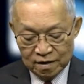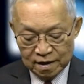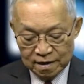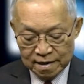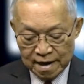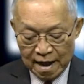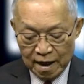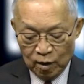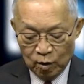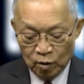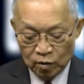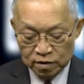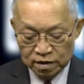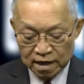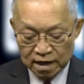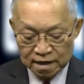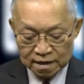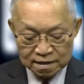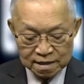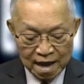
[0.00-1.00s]
để hỗ
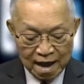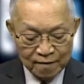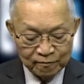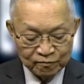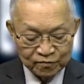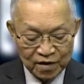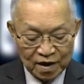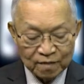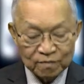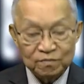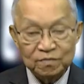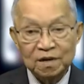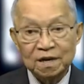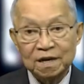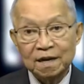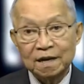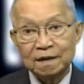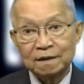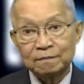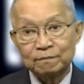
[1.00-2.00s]
trợ tham vọng
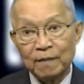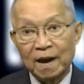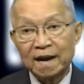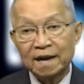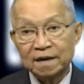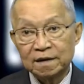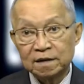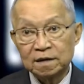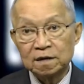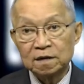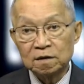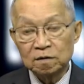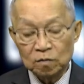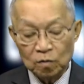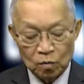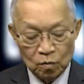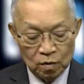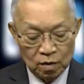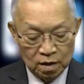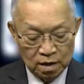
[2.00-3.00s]
bành trướng
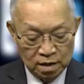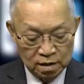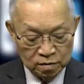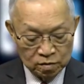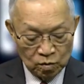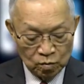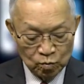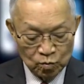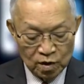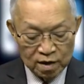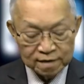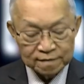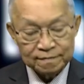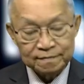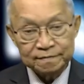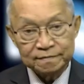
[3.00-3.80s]
của Trung Quốc.